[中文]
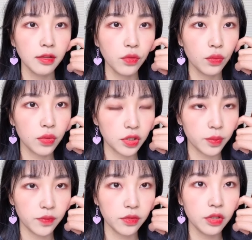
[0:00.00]
但如果
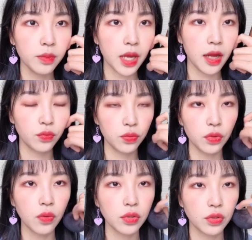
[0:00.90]
是皮肤特别爱
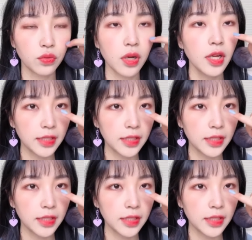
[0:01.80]
出油，或者说